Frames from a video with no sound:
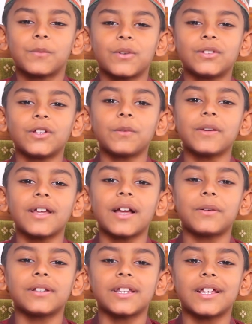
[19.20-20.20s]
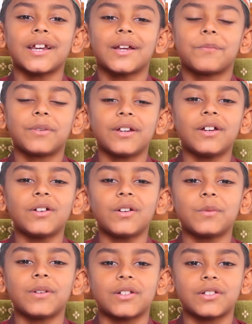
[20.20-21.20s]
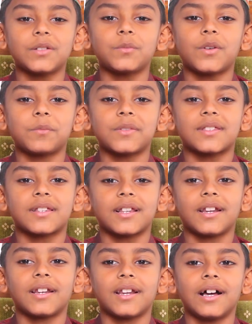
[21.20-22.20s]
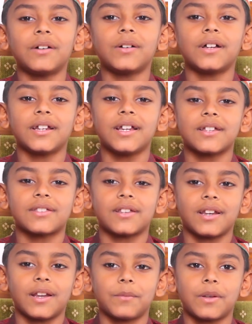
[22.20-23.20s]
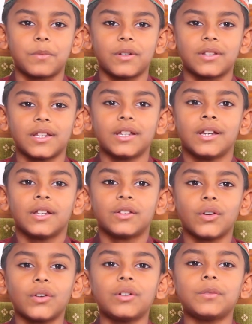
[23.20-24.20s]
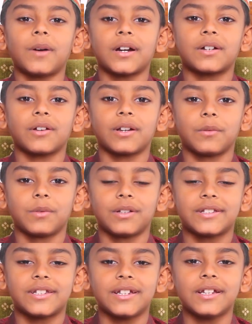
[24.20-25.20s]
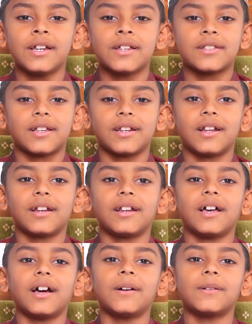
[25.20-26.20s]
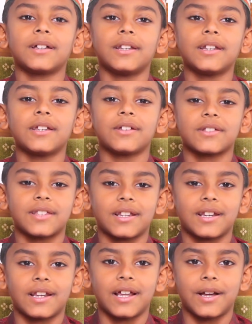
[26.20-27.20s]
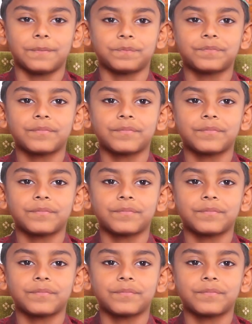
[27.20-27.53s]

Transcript: প্রথমে আমাদের প্রিয় নবী হজরত মোহাম্মদ সাল্লাহ আলহিয়া সাল্লামের প্রতি দরুদ পাঠ করে বলছি সাল্লাহ আলহিয়া সাল্লাম